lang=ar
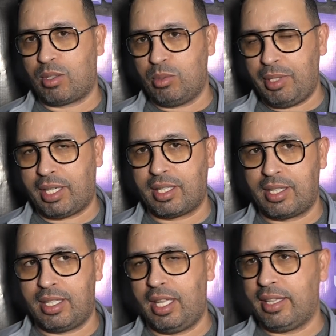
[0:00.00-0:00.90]
كوميك
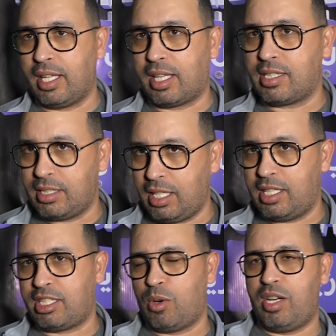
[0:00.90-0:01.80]
عندنا ثلاثه ديال
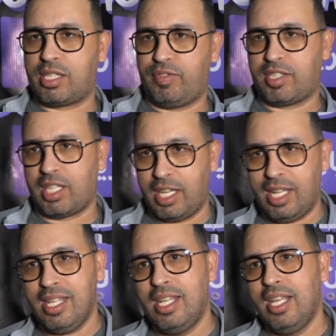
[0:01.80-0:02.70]
الجولات في
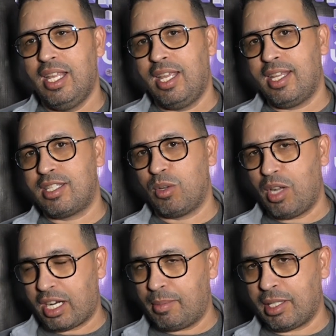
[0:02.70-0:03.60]
السنه هي
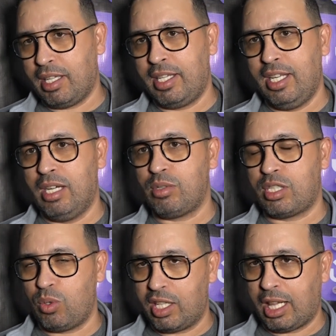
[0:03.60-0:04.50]
الجوله الرمضانيه
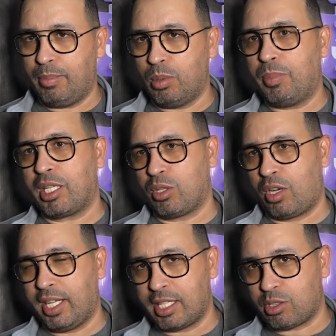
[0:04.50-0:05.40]
وجوله البومبا
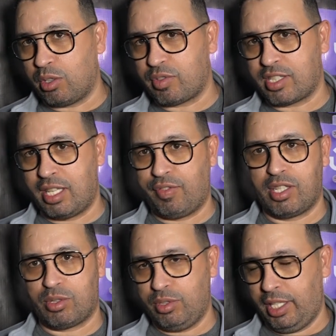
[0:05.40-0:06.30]
تور اللي كتكون في الصيف
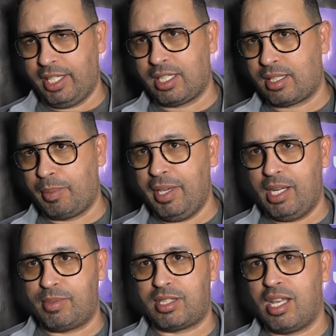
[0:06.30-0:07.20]
كتكون يعني
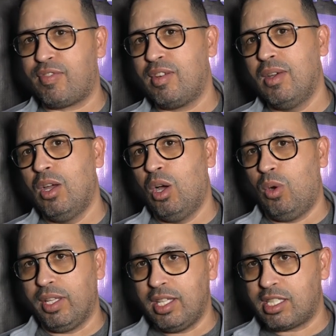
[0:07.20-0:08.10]
كبيره بزاف
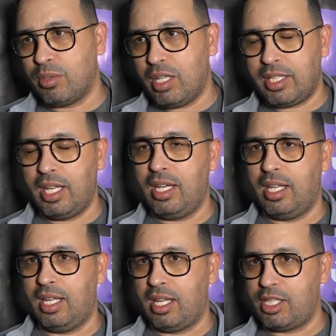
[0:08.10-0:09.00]
وعندنا الجوله ديال
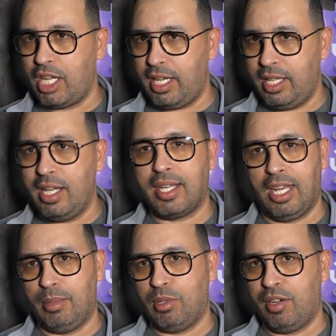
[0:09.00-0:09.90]
الجاليه اللي
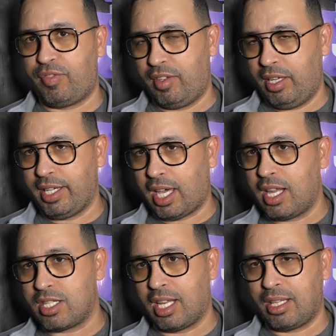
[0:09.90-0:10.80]
كنلعبوها في يعني
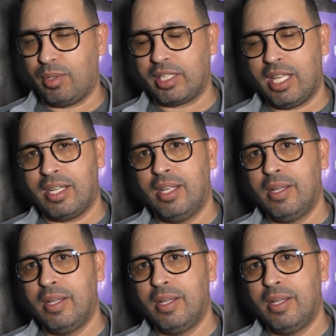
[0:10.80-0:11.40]
خارج ارض الوطن